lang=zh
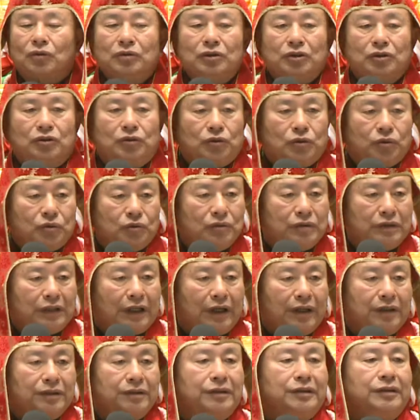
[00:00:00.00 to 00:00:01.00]
以出
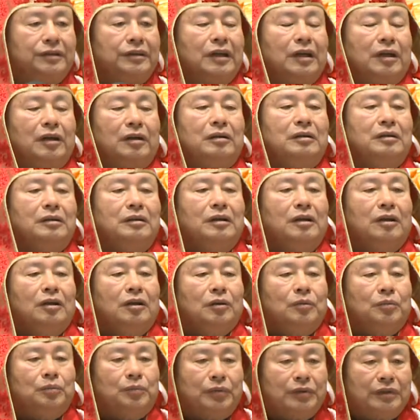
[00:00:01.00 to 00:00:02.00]
家人呐，
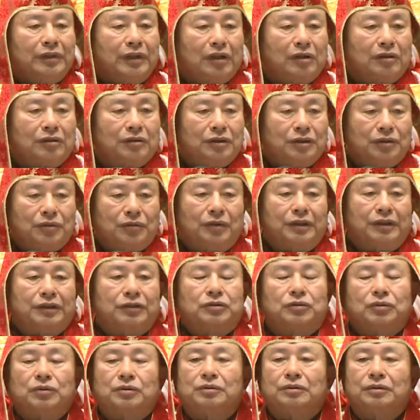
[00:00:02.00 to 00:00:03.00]
不要以为
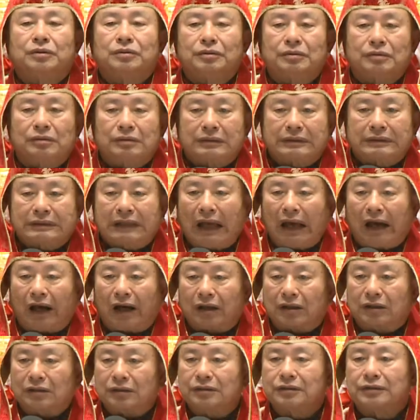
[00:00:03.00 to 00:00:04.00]
说说大
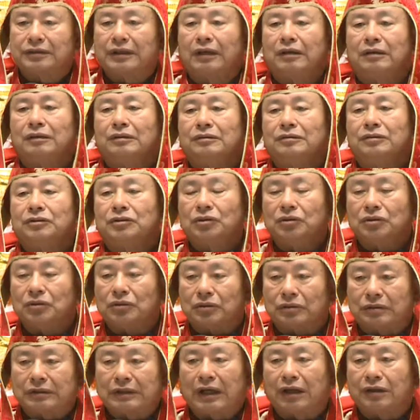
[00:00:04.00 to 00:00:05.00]
和尚就
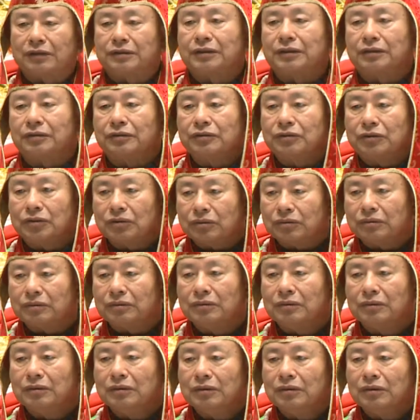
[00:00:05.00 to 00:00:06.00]
有大成就，
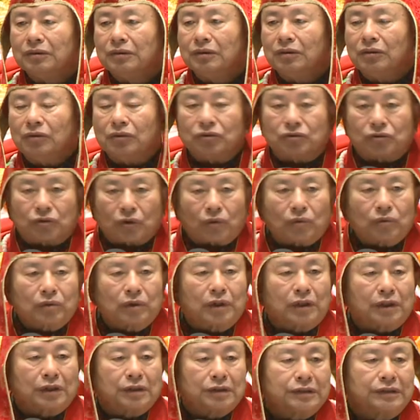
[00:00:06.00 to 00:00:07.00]
中
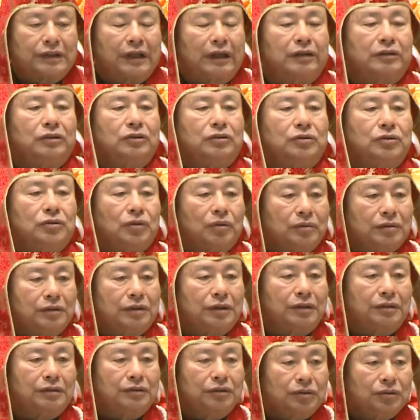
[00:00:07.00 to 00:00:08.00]
和尚有中
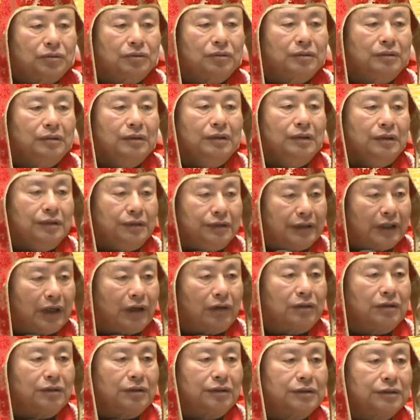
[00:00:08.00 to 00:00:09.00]
成就，
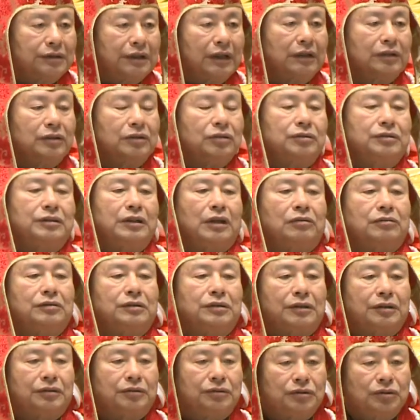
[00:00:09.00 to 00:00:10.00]
小和尚有小
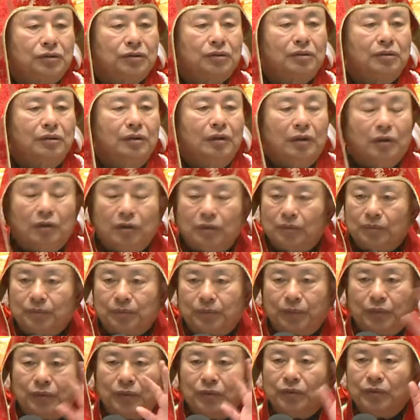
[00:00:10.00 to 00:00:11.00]
成就，
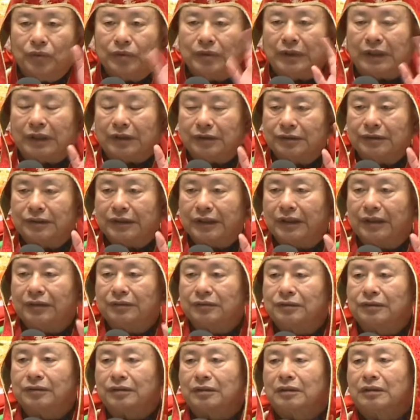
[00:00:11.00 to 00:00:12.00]
不能这
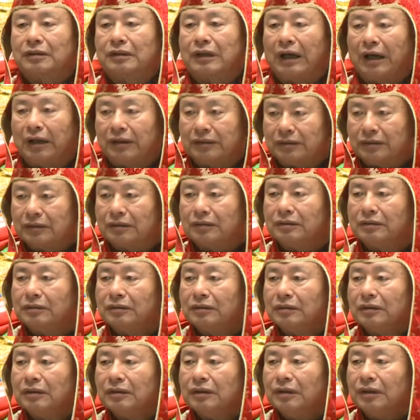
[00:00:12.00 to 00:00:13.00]
样子看的。
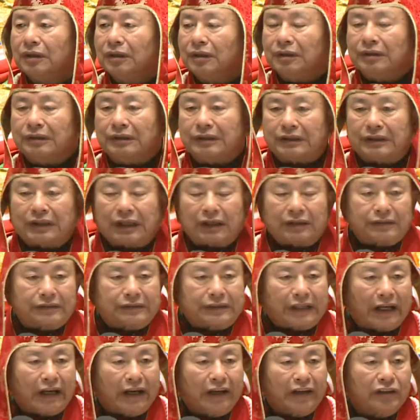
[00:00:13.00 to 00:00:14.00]
你看
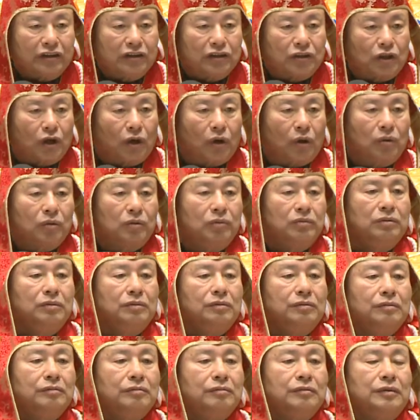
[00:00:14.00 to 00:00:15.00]
菜头，
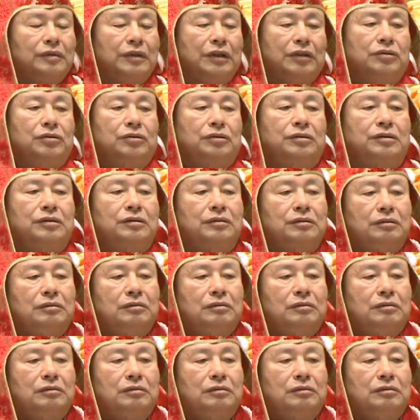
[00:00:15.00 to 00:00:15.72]
也就是